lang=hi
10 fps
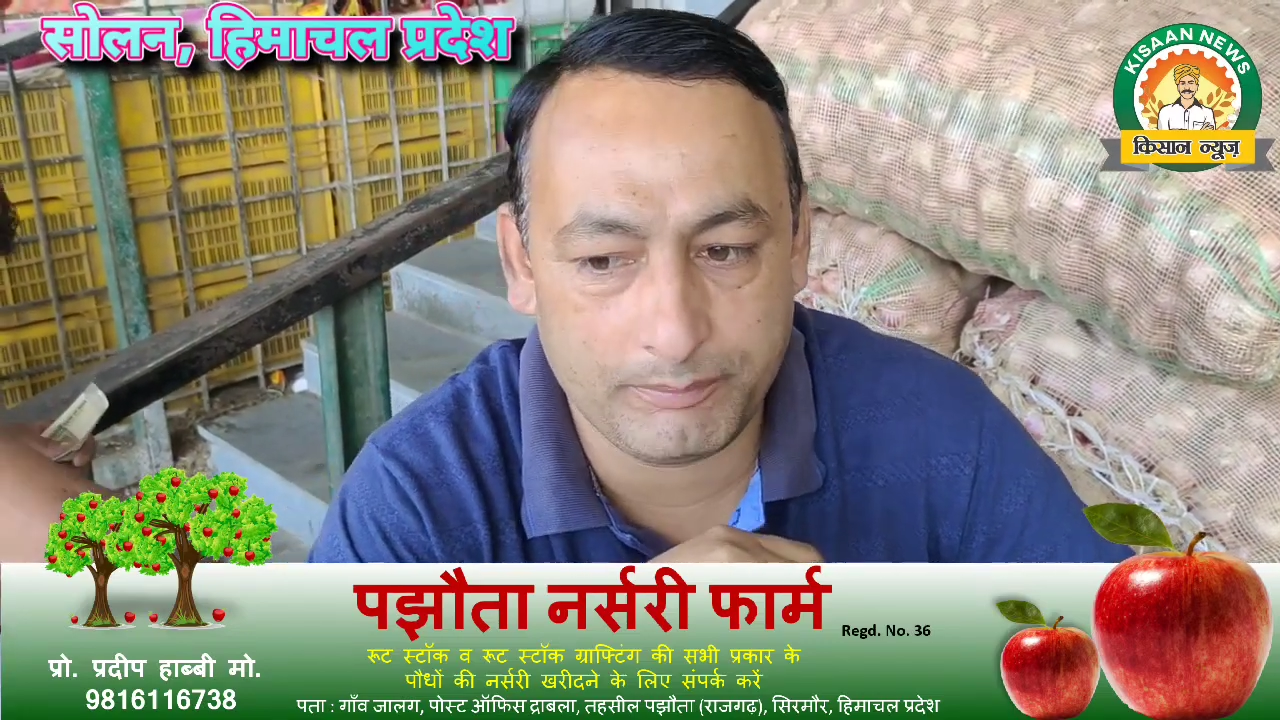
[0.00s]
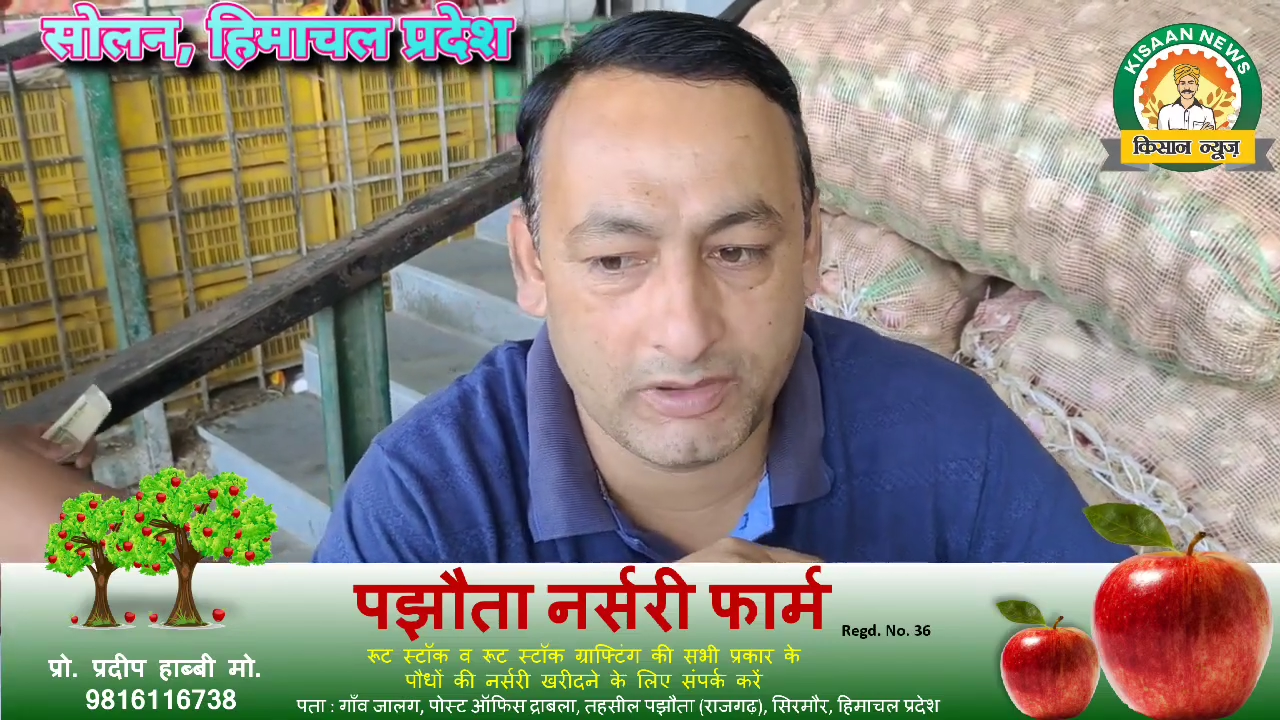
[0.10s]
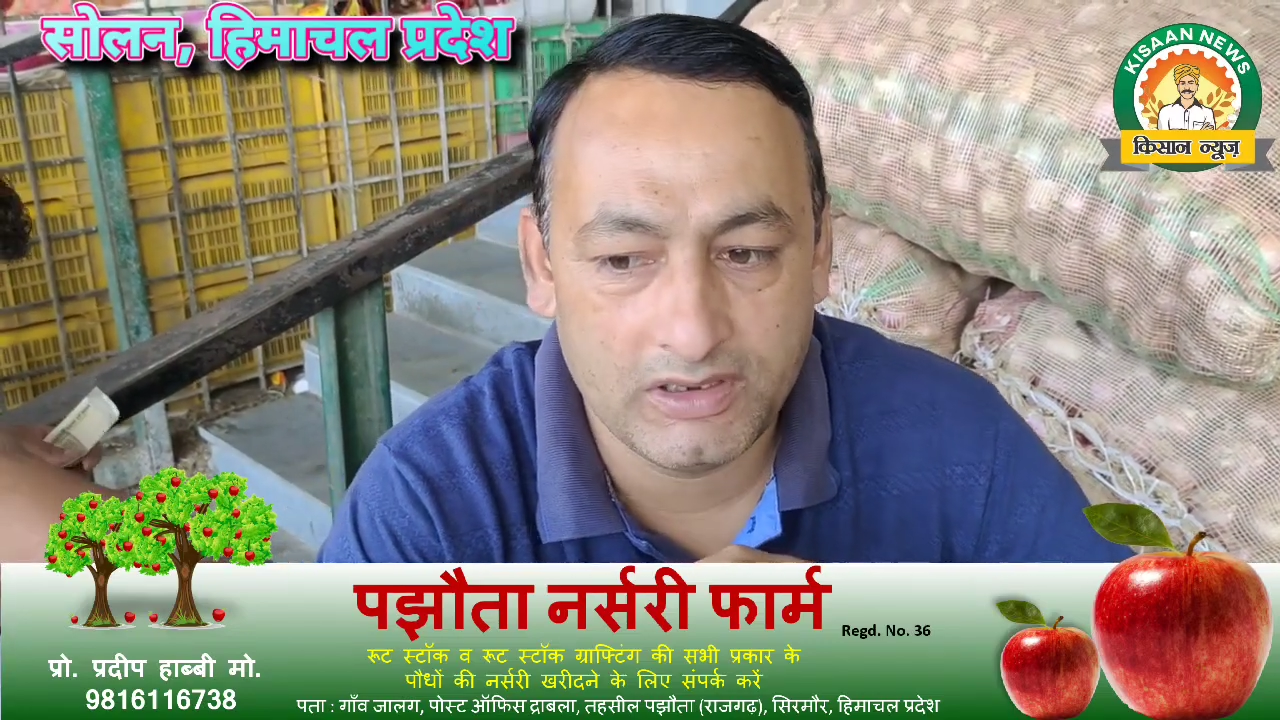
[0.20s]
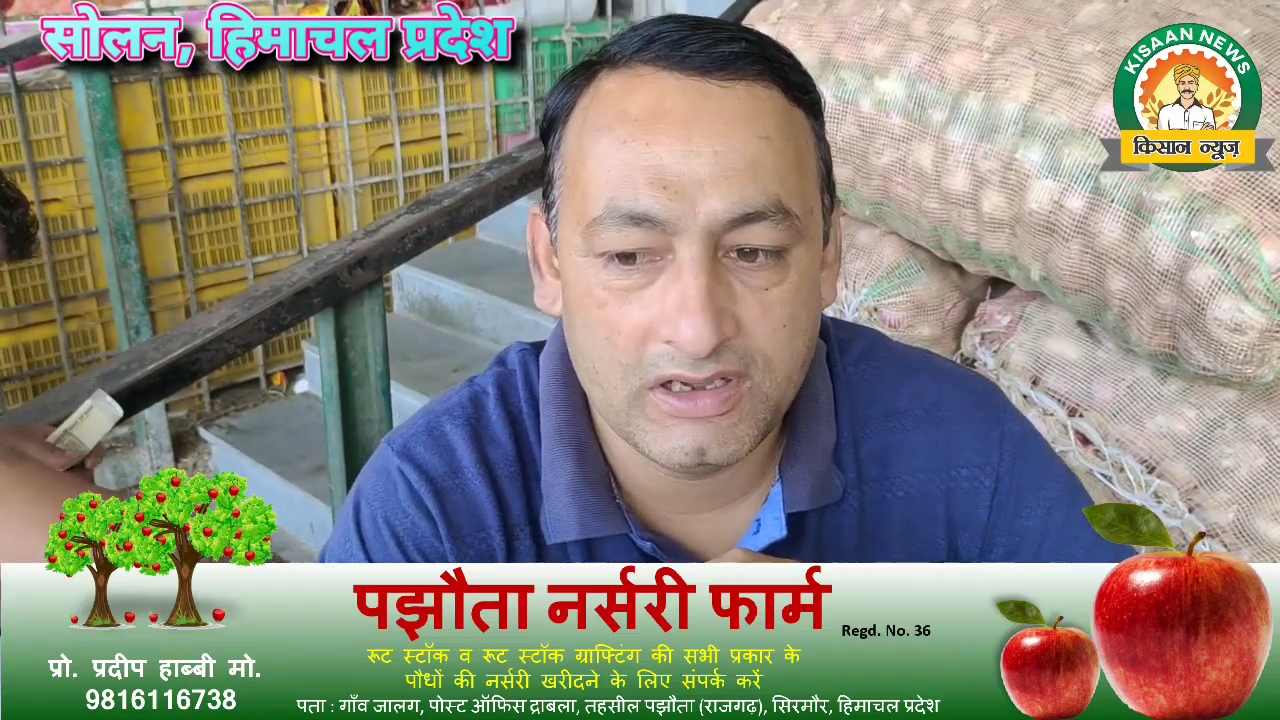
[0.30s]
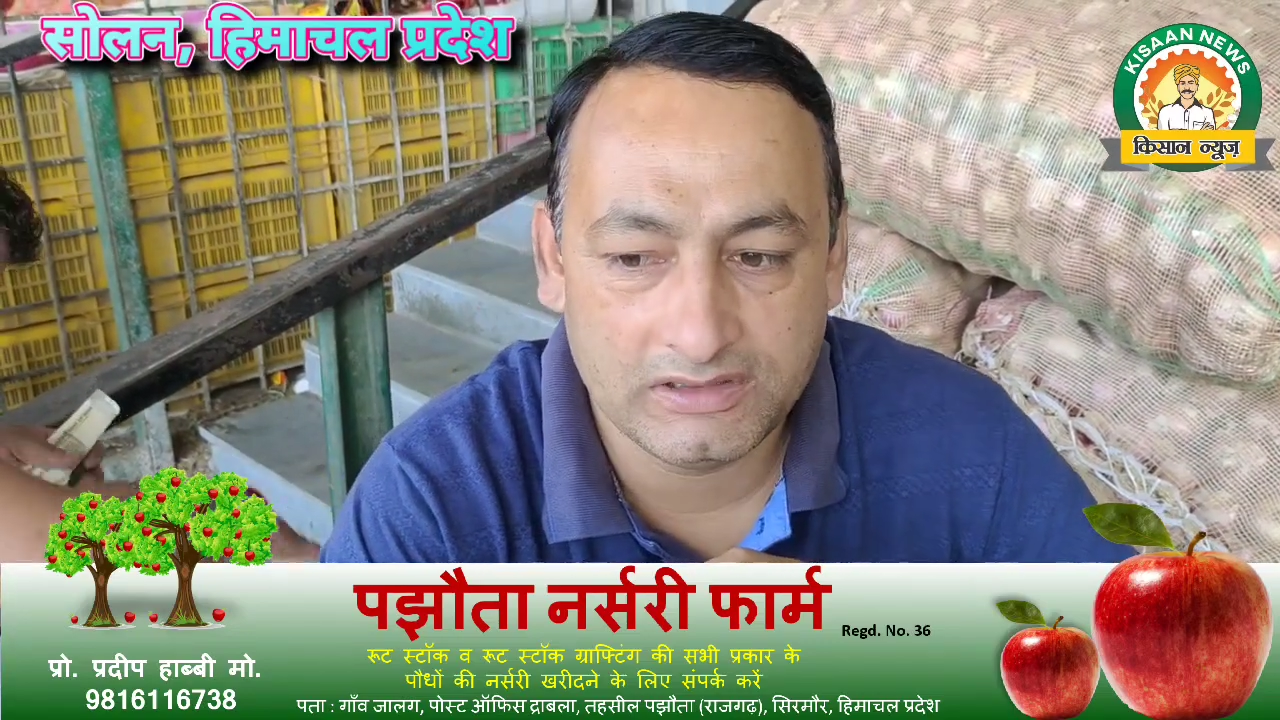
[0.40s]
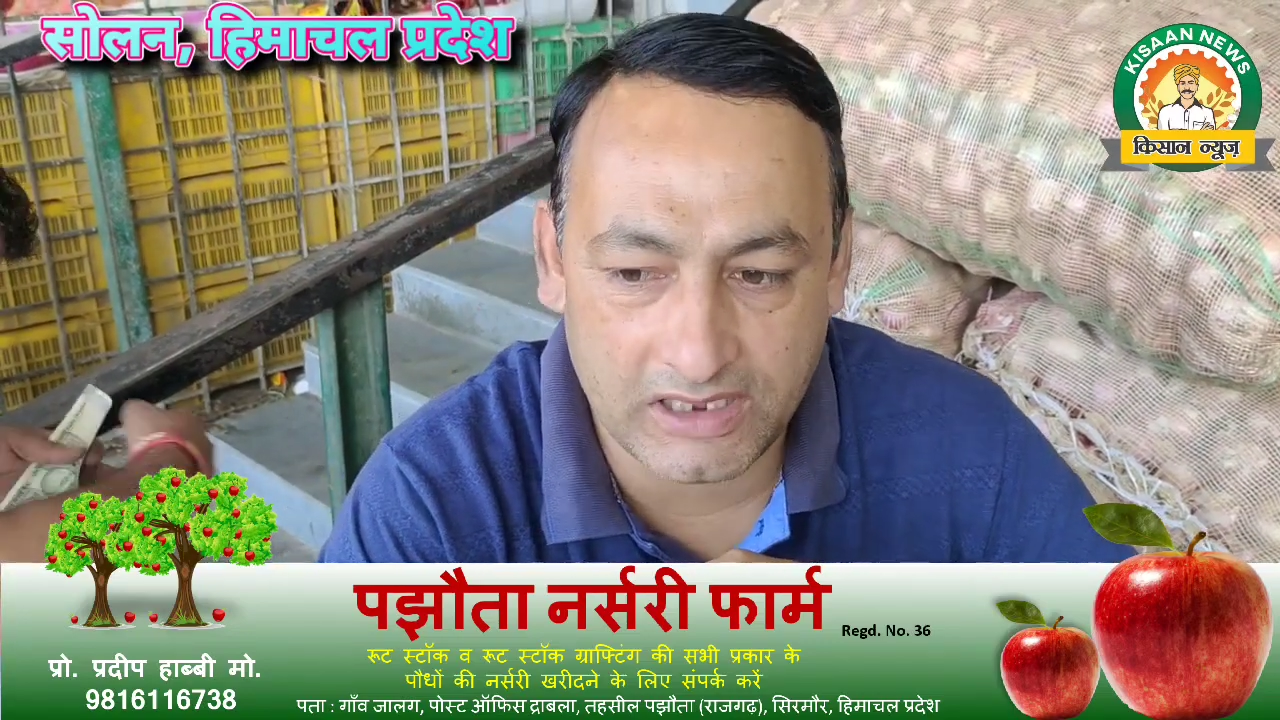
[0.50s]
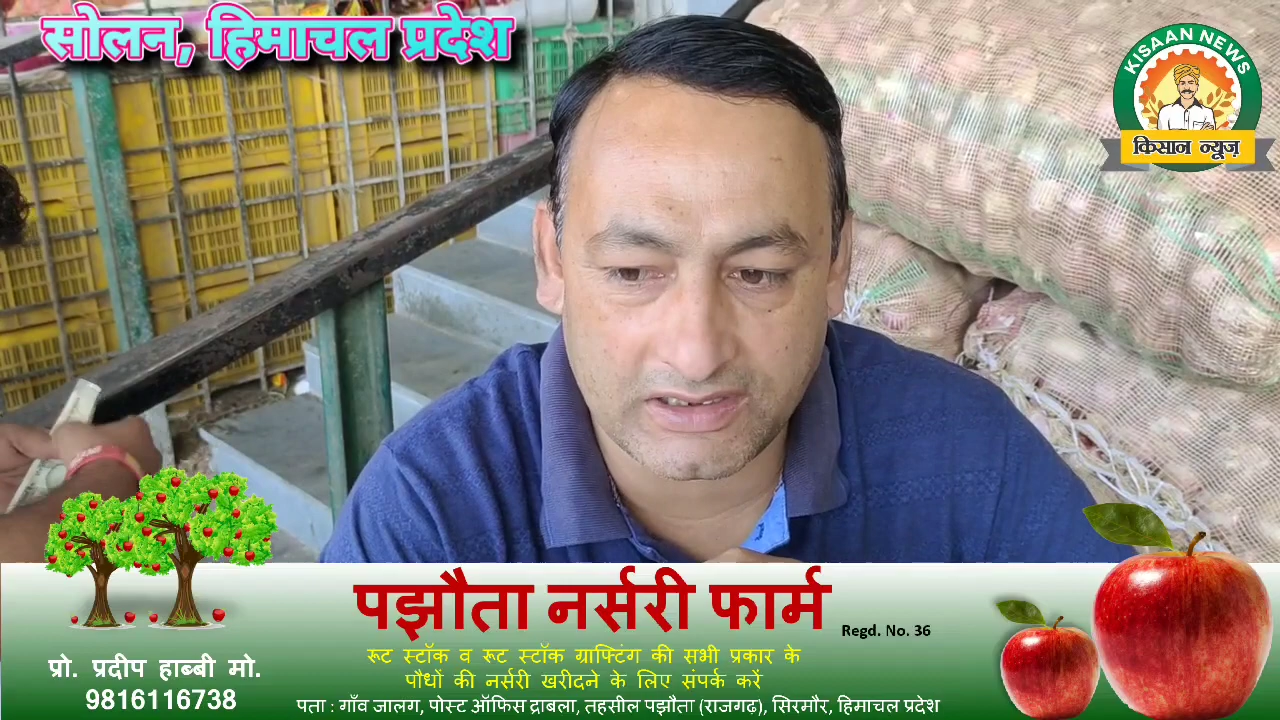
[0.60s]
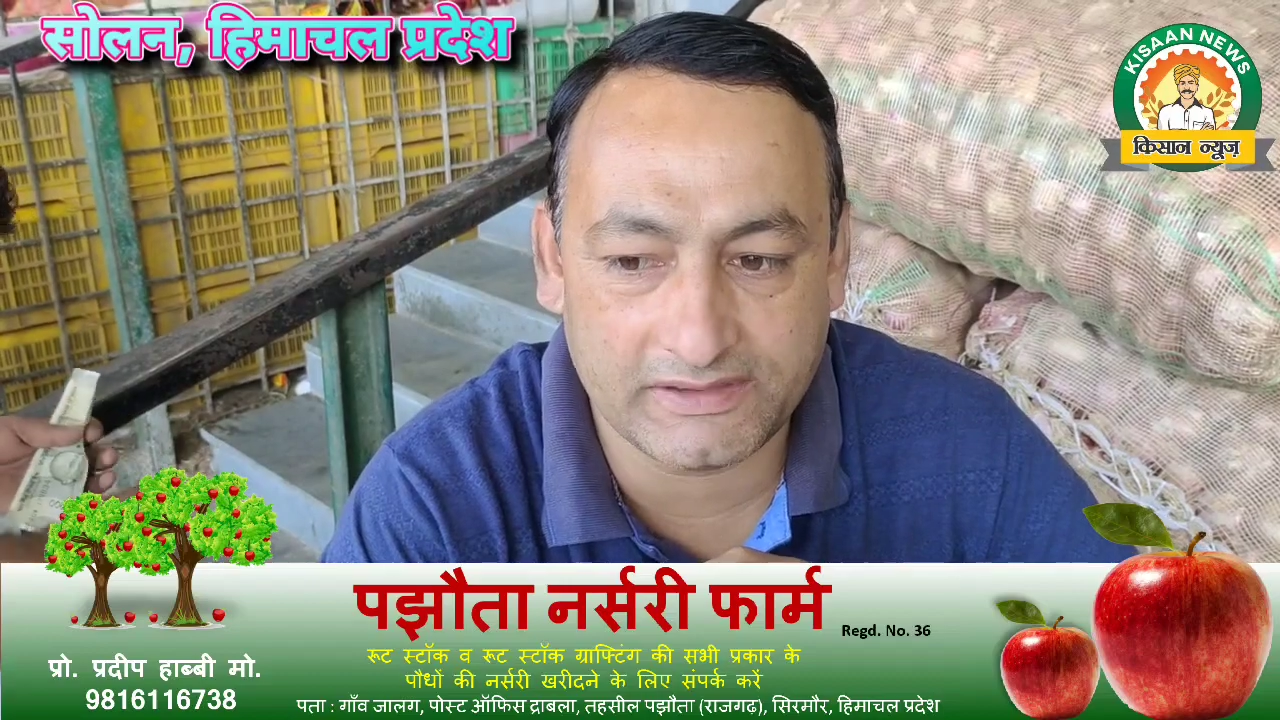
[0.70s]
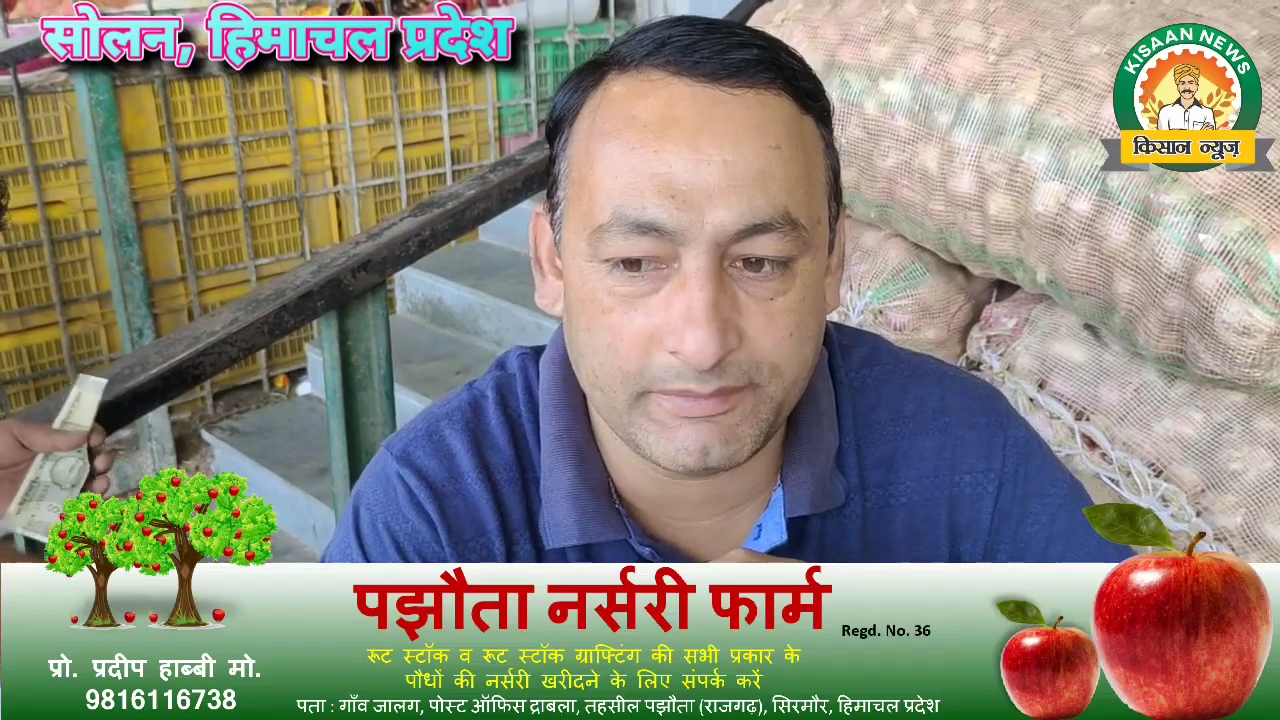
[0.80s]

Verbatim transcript: अठारह